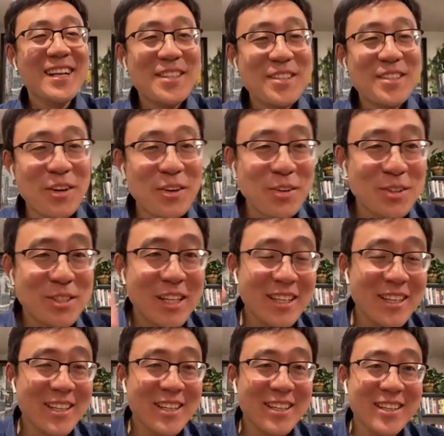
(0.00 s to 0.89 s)
有这
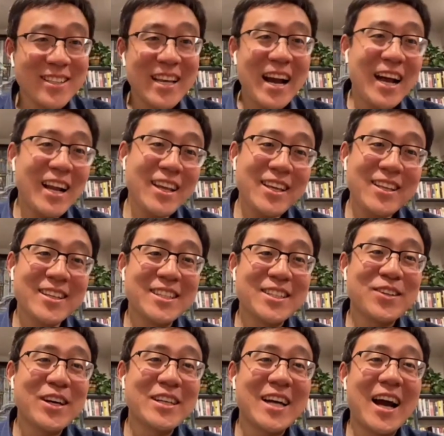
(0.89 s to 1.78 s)
个压力的
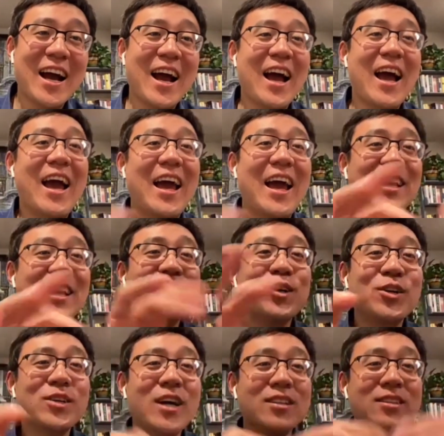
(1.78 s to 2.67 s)
情况下，还能
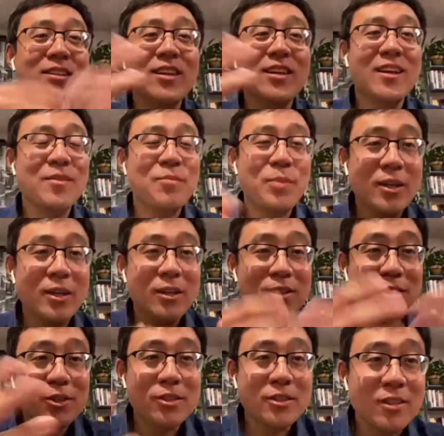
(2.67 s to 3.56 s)
够让你
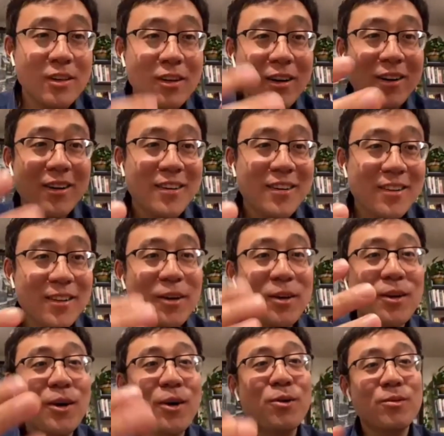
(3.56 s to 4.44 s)
平时
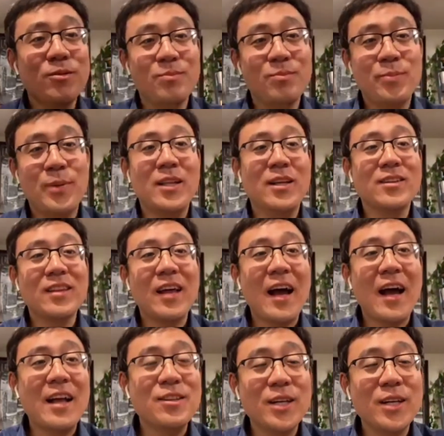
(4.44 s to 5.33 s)
能够把它
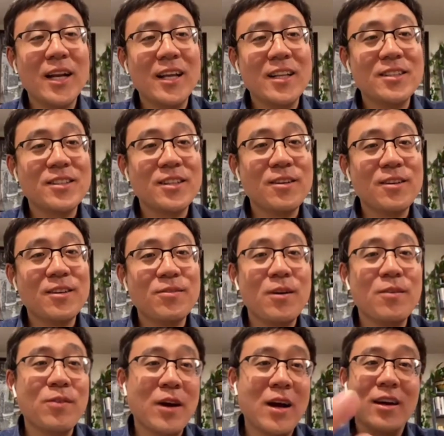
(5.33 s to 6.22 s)
弹下来的这些
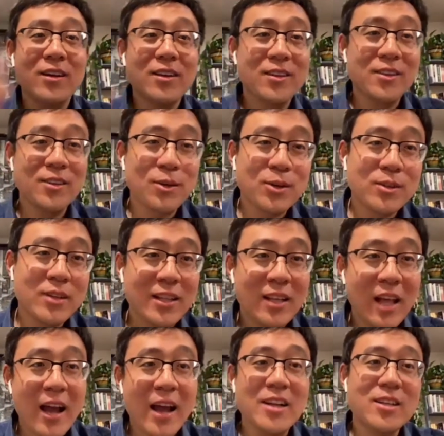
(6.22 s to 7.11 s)
方法，能够在
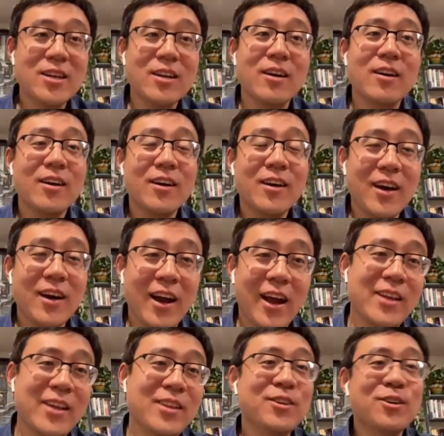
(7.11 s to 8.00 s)
台上
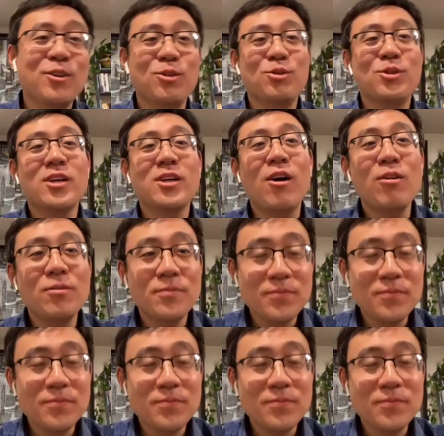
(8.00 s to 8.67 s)
还能够有效？